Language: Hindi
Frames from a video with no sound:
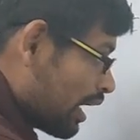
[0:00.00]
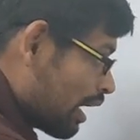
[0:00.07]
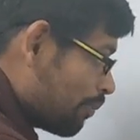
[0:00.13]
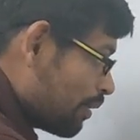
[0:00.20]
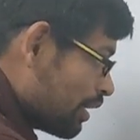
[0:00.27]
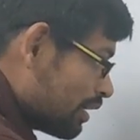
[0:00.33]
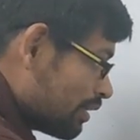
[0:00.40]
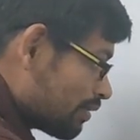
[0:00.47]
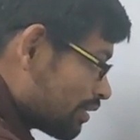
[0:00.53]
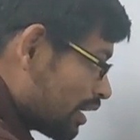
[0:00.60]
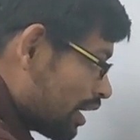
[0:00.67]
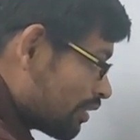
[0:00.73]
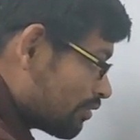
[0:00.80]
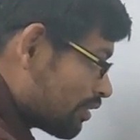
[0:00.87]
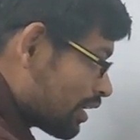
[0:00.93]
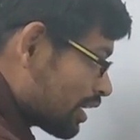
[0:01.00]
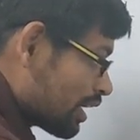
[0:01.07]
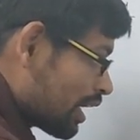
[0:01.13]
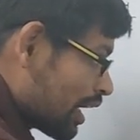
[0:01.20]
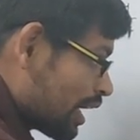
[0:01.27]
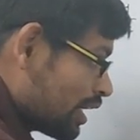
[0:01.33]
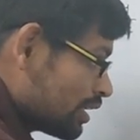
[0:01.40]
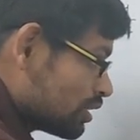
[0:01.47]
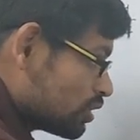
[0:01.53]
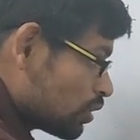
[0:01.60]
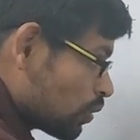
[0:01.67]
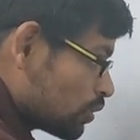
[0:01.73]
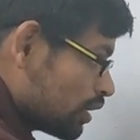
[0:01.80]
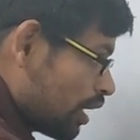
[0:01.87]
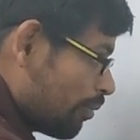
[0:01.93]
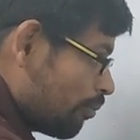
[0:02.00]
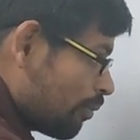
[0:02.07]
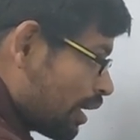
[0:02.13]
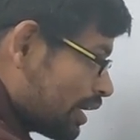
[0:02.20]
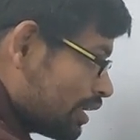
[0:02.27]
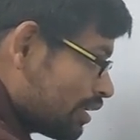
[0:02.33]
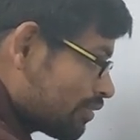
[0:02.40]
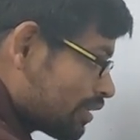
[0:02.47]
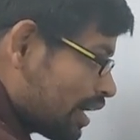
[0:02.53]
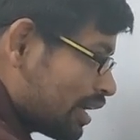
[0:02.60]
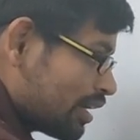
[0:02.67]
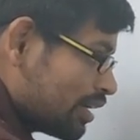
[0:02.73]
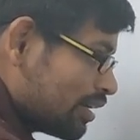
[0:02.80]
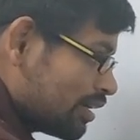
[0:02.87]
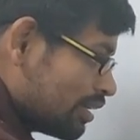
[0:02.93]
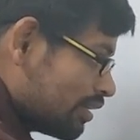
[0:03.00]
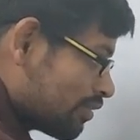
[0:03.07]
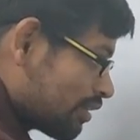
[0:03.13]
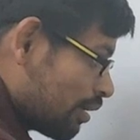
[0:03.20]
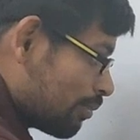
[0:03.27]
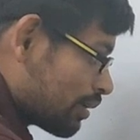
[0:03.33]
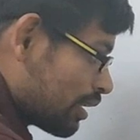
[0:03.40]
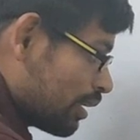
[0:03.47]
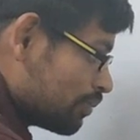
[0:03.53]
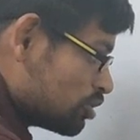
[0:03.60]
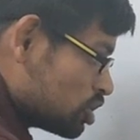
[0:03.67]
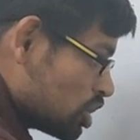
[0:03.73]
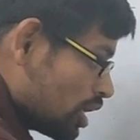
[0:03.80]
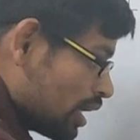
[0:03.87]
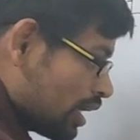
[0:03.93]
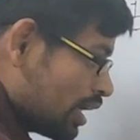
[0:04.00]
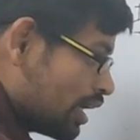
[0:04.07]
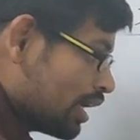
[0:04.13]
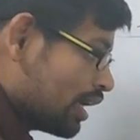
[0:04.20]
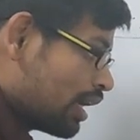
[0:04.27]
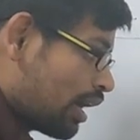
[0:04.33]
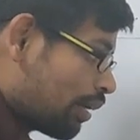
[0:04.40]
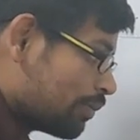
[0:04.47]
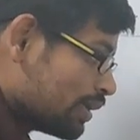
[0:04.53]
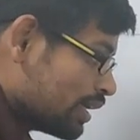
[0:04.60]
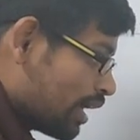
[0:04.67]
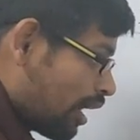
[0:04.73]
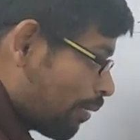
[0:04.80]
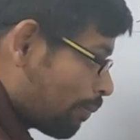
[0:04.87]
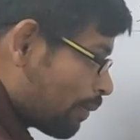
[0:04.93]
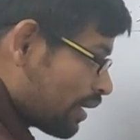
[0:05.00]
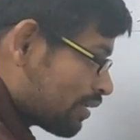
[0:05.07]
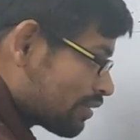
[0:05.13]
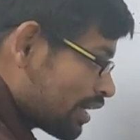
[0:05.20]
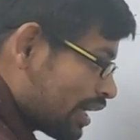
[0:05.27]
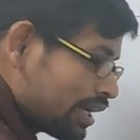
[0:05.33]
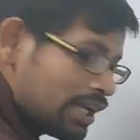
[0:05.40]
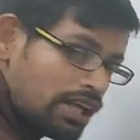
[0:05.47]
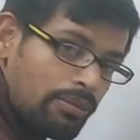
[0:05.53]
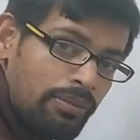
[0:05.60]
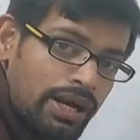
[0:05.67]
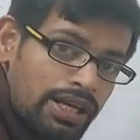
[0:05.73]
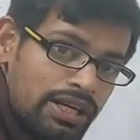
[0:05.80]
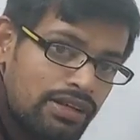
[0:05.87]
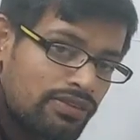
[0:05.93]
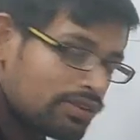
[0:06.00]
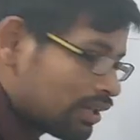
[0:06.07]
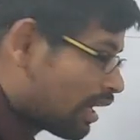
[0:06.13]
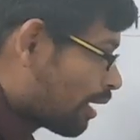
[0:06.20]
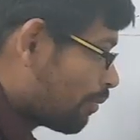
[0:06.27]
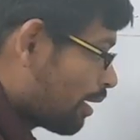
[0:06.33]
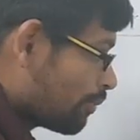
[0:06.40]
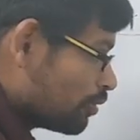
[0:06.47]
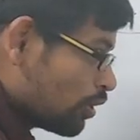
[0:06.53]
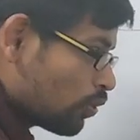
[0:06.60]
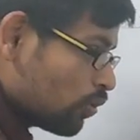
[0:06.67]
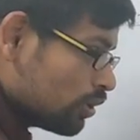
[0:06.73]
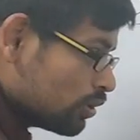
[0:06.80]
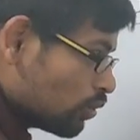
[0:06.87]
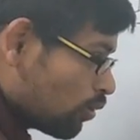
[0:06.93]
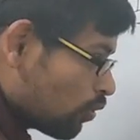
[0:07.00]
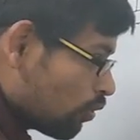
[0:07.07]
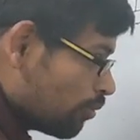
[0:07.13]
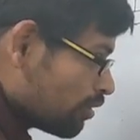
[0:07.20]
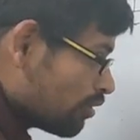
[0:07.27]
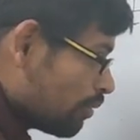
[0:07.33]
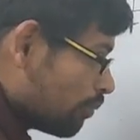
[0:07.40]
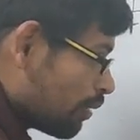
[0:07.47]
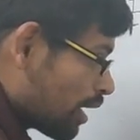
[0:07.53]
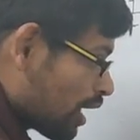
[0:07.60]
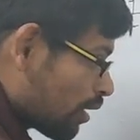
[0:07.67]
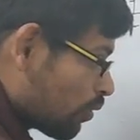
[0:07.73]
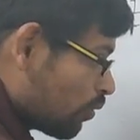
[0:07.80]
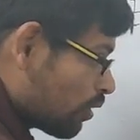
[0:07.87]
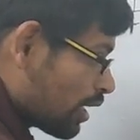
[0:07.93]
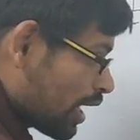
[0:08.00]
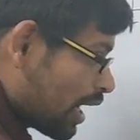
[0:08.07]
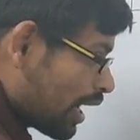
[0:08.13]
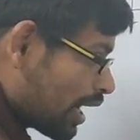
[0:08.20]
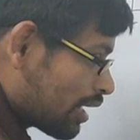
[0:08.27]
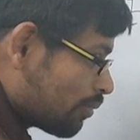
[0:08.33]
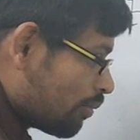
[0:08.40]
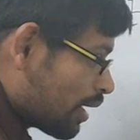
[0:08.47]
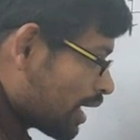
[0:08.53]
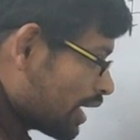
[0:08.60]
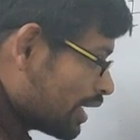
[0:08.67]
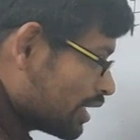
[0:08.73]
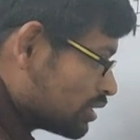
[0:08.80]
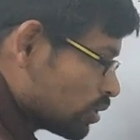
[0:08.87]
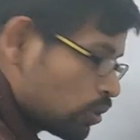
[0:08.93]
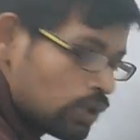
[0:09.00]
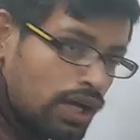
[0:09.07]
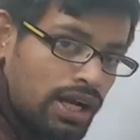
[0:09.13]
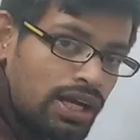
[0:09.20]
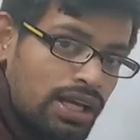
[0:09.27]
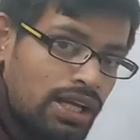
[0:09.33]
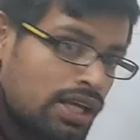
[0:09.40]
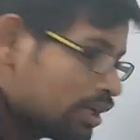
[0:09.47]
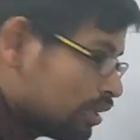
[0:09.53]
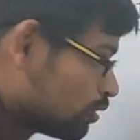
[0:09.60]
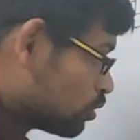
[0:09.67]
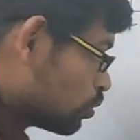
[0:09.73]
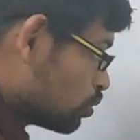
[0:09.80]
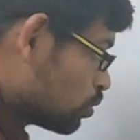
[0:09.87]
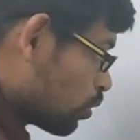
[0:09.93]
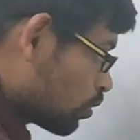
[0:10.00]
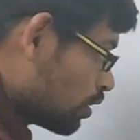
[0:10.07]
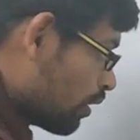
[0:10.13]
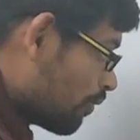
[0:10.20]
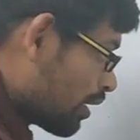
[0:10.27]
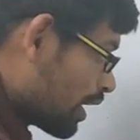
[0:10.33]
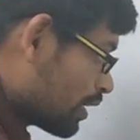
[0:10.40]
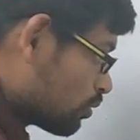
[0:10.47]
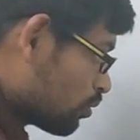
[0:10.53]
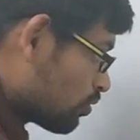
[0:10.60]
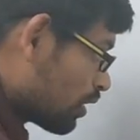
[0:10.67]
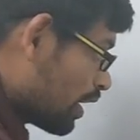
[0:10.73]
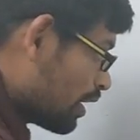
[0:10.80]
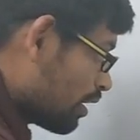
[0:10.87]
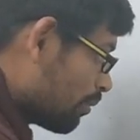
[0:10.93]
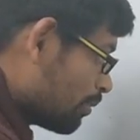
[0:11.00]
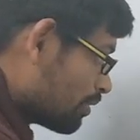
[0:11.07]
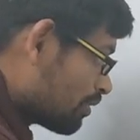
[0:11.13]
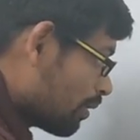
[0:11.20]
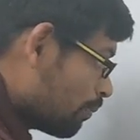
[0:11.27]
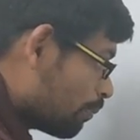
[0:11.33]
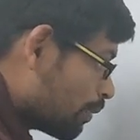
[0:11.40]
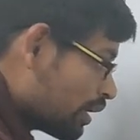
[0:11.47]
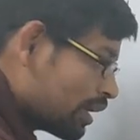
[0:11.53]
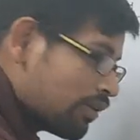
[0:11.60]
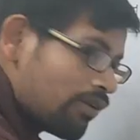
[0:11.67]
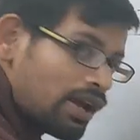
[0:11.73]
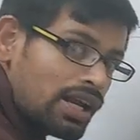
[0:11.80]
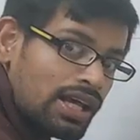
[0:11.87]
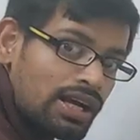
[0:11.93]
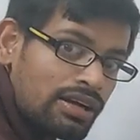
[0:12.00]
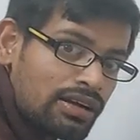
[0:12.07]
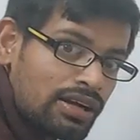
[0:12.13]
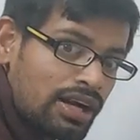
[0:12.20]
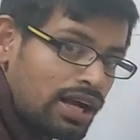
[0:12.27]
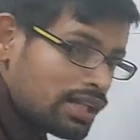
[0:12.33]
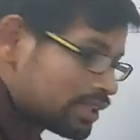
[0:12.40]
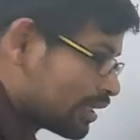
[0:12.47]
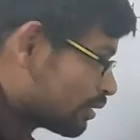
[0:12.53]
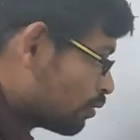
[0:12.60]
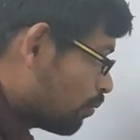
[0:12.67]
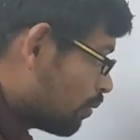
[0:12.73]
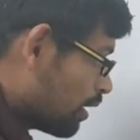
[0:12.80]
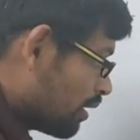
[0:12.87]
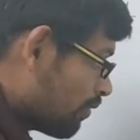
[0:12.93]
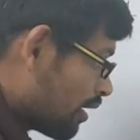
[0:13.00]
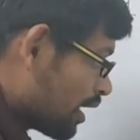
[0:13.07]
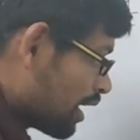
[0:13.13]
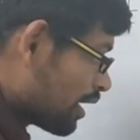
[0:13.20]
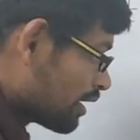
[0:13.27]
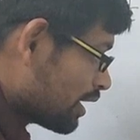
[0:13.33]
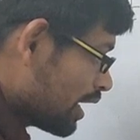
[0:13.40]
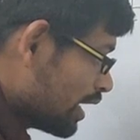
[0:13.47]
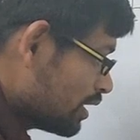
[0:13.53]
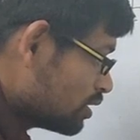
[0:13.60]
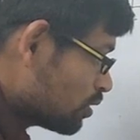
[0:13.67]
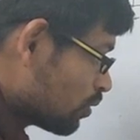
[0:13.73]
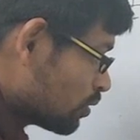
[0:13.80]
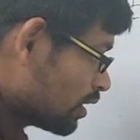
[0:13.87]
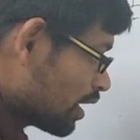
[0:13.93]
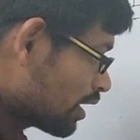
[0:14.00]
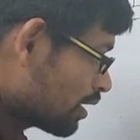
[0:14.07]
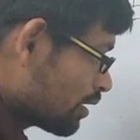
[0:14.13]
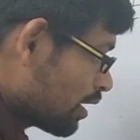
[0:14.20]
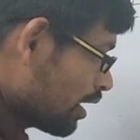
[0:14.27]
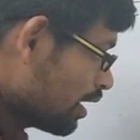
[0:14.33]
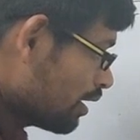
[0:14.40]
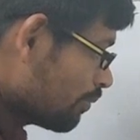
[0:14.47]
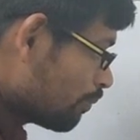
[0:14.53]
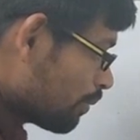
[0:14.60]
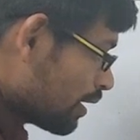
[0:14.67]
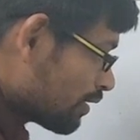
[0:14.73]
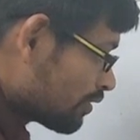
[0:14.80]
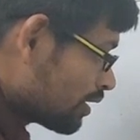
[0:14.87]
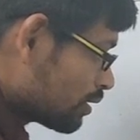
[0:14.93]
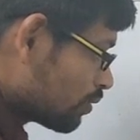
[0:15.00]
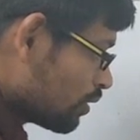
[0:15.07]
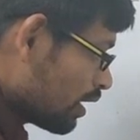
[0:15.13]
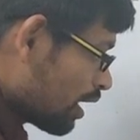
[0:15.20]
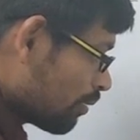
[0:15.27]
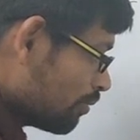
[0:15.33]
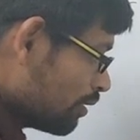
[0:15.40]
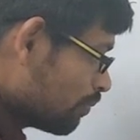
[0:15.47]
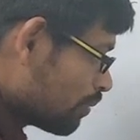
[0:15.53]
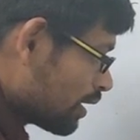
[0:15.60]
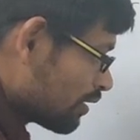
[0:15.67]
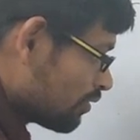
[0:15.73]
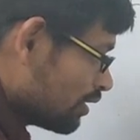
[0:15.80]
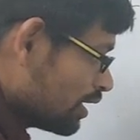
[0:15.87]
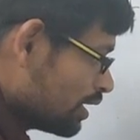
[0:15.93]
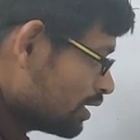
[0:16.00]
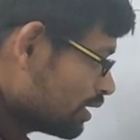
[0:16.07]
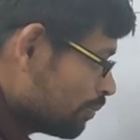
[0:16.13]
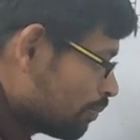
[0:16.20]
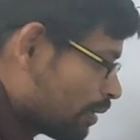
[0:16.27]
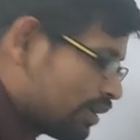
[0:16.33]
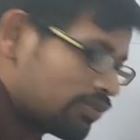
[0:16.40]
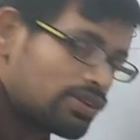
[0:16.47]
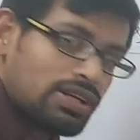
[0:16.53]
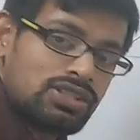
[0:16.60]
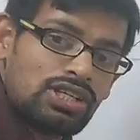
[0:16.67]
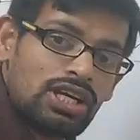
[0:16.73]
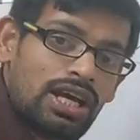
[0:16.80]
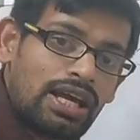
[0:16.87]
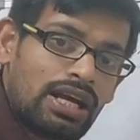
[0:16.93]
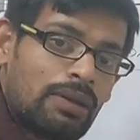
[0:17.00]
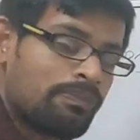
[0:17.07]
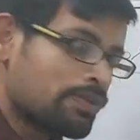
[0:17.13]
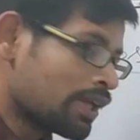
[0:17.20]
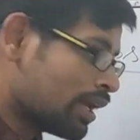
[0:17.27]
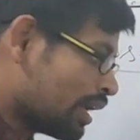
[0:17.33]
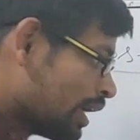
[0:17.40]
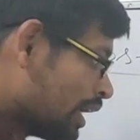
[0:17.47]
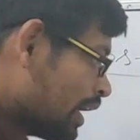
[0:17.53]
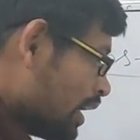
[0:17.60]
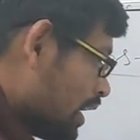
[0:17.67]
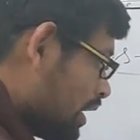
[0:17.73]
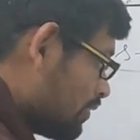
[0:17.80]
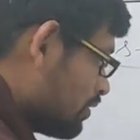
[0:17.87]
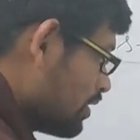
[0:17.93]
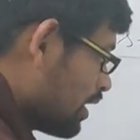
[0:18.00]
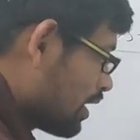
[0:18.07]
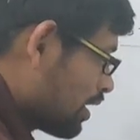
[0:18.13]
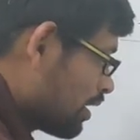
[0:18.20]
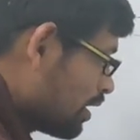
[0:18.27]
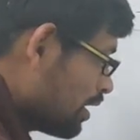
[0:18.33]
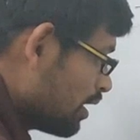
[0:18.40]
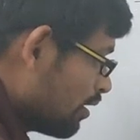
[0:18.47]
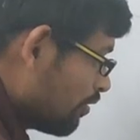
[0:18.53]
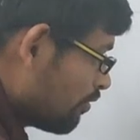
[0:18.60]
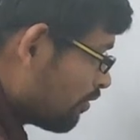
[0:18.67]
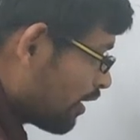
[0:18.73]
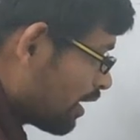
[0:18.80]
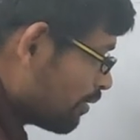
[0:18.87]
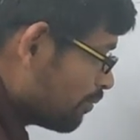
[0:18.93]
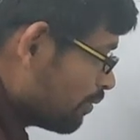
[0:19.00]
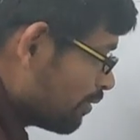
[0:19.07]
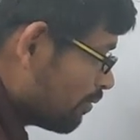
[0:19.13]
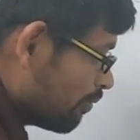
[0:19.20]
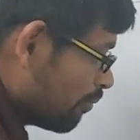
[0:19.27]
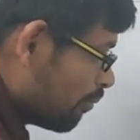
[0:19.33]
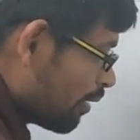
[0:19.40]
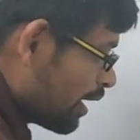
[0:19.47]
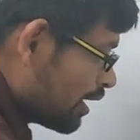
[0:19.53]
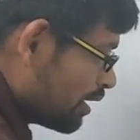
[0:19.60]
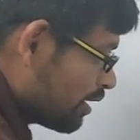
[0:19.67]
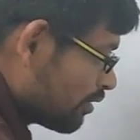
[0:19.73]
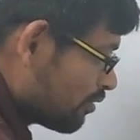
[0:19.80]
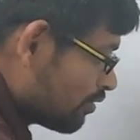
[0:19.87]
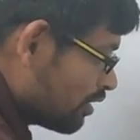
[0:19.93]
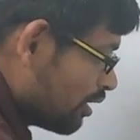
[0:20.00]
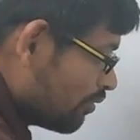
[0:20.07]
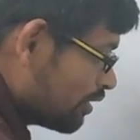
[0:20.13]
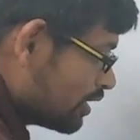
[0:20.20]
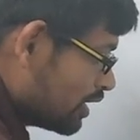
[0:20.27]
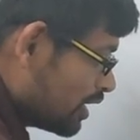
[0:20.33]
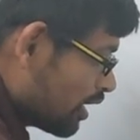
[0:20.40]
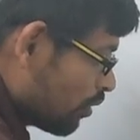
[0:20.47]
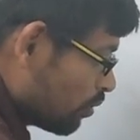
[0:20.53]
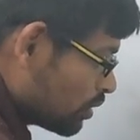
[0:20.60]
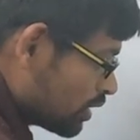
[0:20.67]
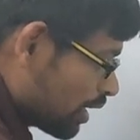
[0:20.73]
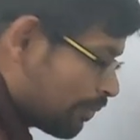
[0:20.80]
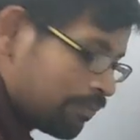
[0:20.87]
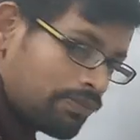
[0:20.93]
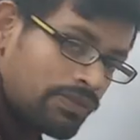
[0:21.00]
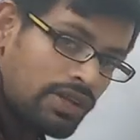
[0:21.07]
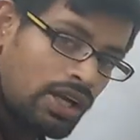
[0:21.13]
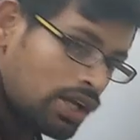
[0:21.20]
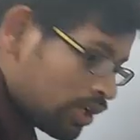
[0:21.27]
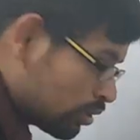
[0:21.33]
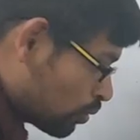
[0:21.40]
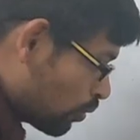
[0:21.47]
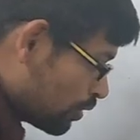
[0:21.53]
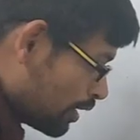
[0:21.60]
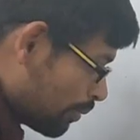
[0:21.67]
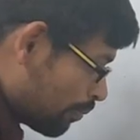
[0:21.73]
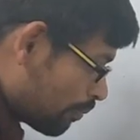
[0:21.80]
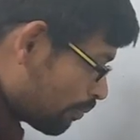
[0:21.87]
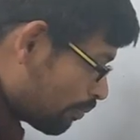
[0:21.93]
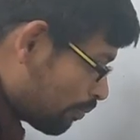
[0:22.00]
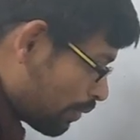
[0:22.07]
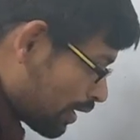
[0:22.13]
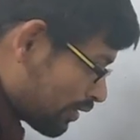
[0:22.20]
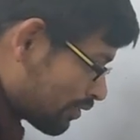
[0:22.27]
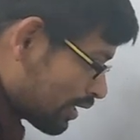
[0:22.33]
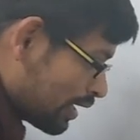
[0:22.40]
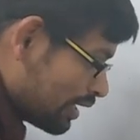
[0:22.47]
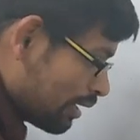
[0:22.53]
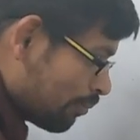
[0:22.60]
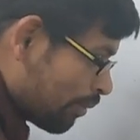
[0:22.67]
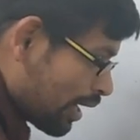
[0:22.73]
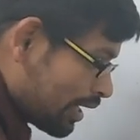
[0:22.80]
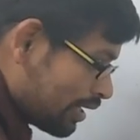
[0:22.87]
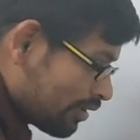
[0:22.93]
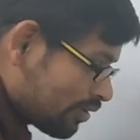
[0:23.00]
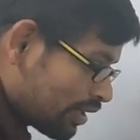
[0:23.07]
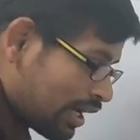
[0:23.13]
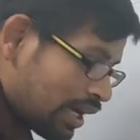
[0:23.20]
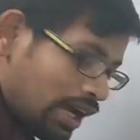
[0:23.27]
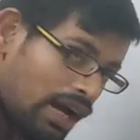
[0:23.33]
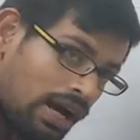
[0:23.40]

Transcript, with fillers: अब इसका आंसर क्या आएगा चौदह माइनस आठ इसका मतलब छः अब यहाँ प्लस आएगा या माइनस अब आप देखो इन दोनों में से बड़ा कौन है आठ बड़ा है या चौदह जो चौदह बड़ा है तो साइन हमेशा बड़े वाले अंक का आता है तो बड़े वाला अंक क्या है चौदह का प्लस है तो यहाँ भी प्लस ही है ये प्लस का छः आएगा ऐसे ही अगर फाइव माइनस सेवन दिया होता तो ये प्लस का ये माइनस का है